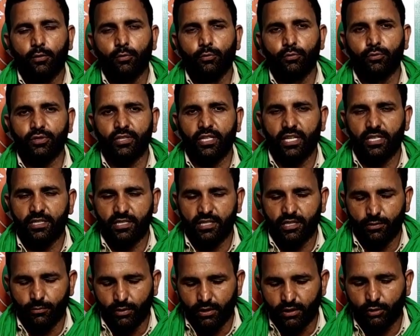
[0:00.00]
उसके
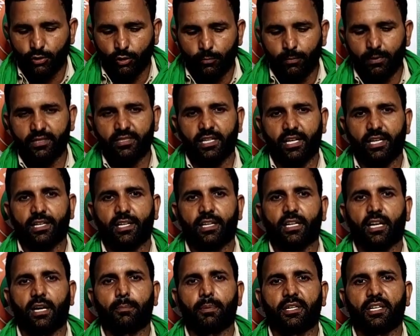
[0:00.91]
जीवन को बचाने
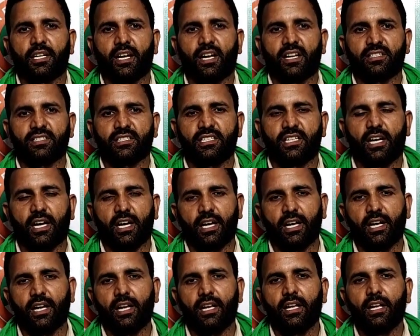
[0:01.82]
का प्रयास किया
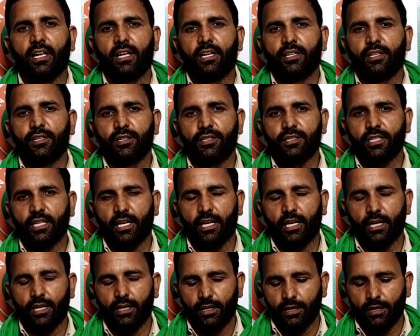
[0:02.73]
है इसके